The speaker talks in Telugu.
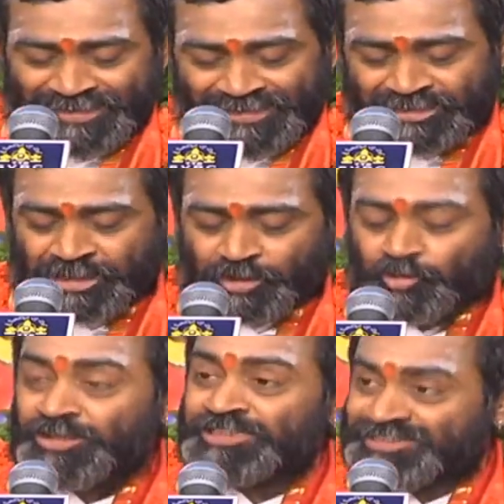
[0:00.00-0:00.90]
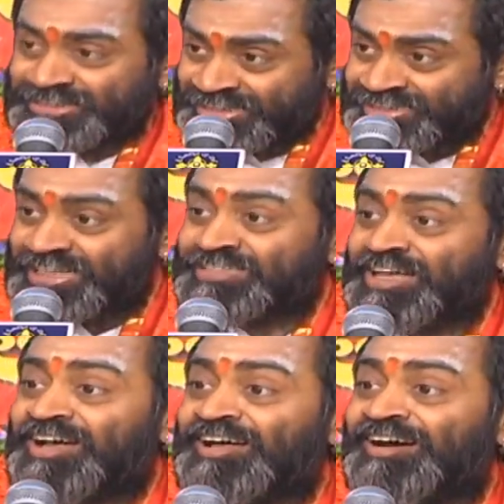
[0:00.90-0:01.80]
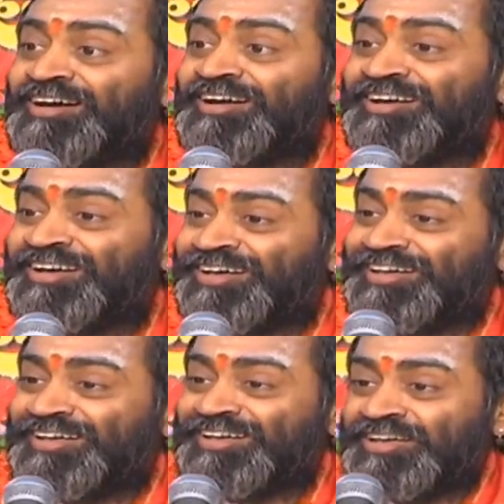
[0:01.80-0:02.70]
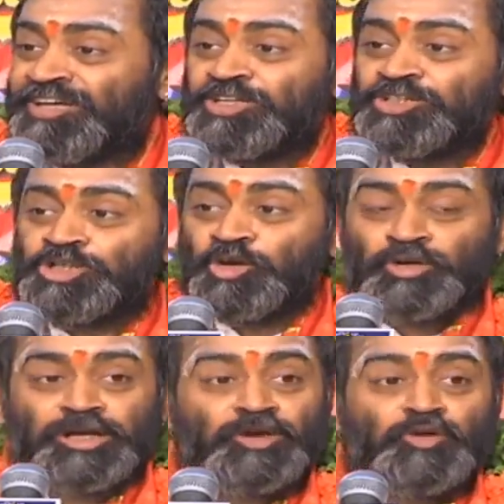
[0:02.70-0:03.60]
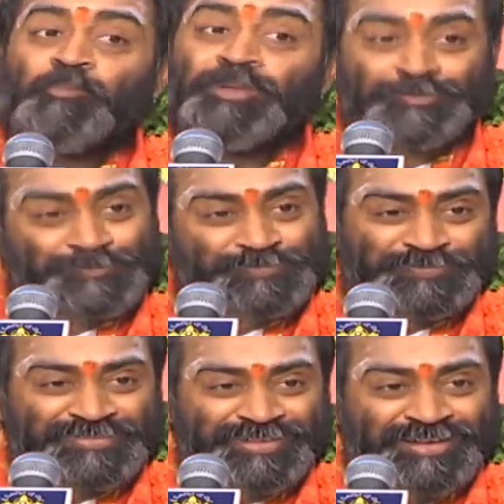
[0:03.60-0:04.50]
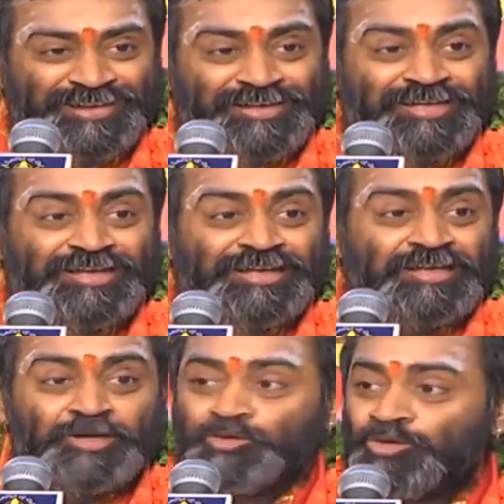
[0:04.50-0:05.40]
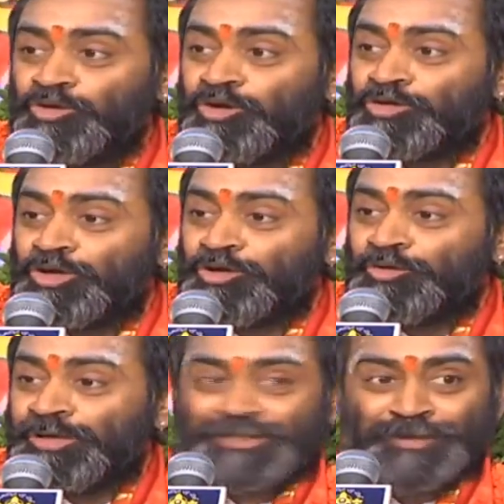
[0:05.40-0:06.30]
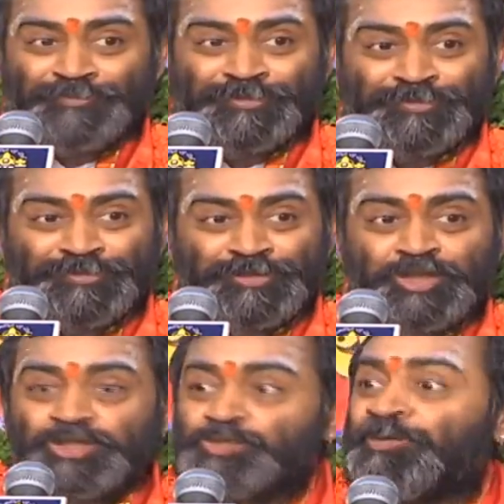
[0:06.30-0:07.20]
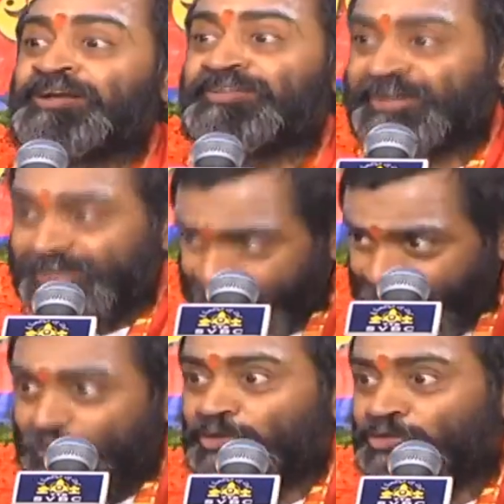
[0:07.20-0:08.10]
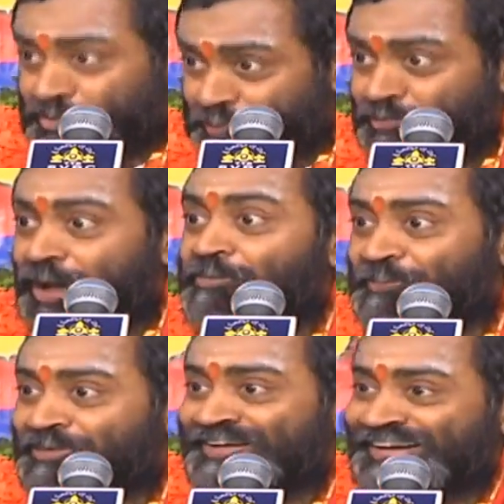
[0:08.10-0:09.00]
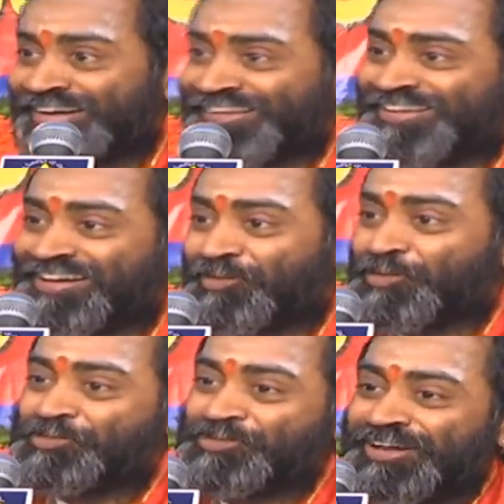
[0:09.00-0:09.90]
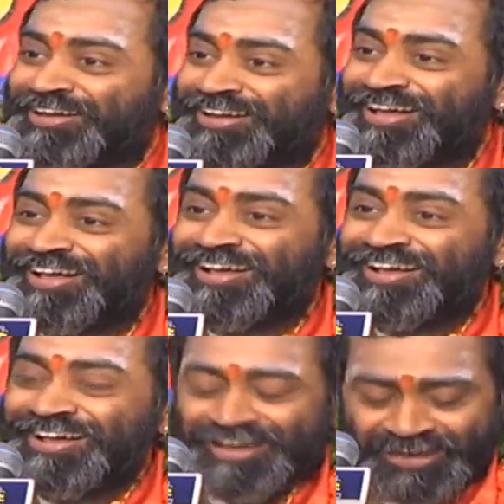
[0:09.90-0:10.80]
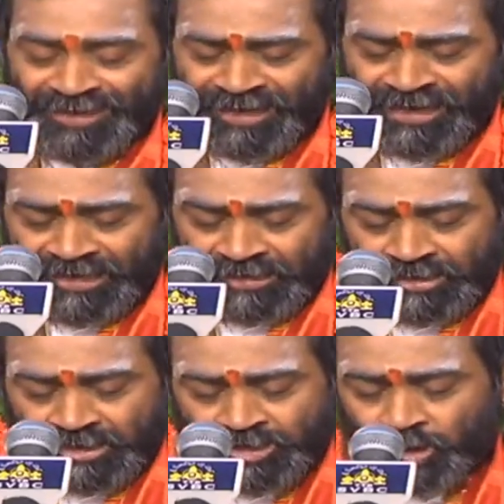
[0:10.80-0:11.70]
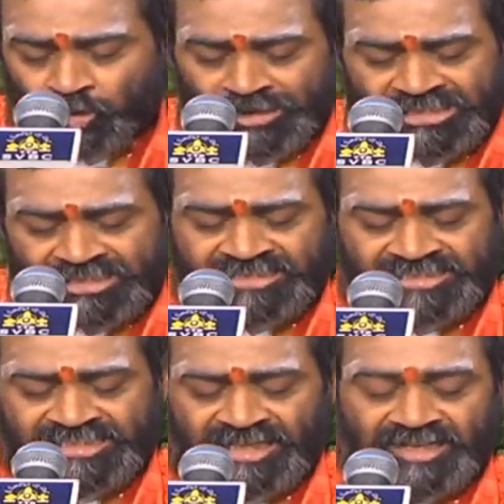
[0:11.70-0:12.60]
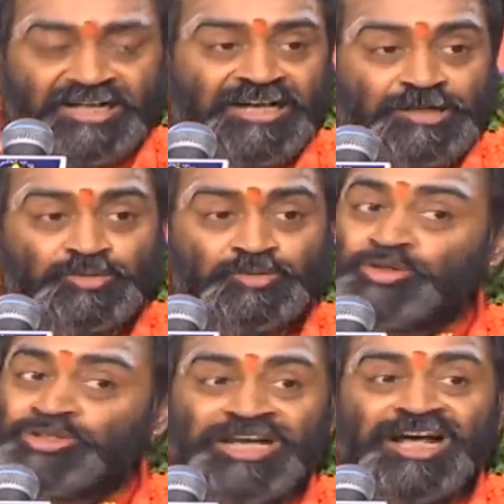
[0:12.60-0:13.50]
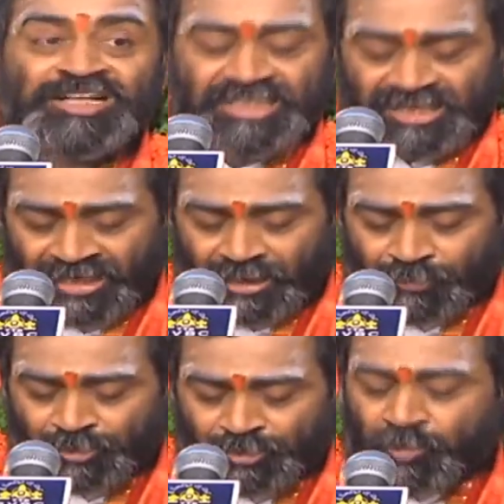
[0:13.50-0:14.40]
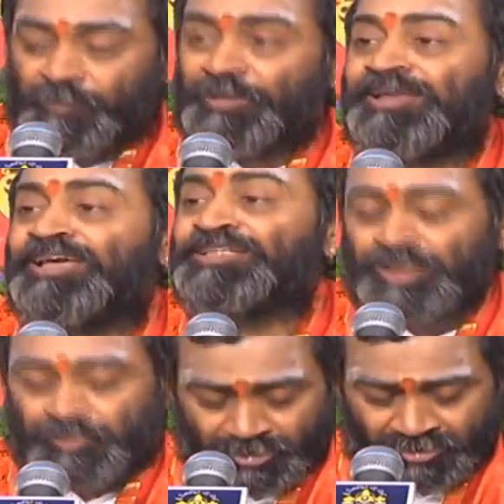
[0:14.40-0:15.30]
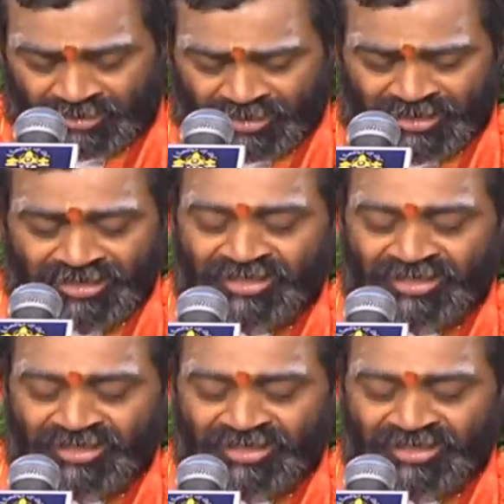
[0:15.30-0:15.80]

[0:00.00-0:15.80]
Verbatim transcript: ఇక శకుని తస్య శాఖ శకుని గారు కొమ్మలు అంటే దుర్యోధనుడు ఉన్న అధర్మం స్ప్రెడ్ చేయడానికి పనికొచ్చారు వీళ్ళు వ్యాపింపు చేయడానికి అందుకే ఇక్కడ చూపిస్తున్నాడు ఇక్కడ శకుని తస్య శాఖ దుశ్శాసన పుష్పఫలే సమృద్ధే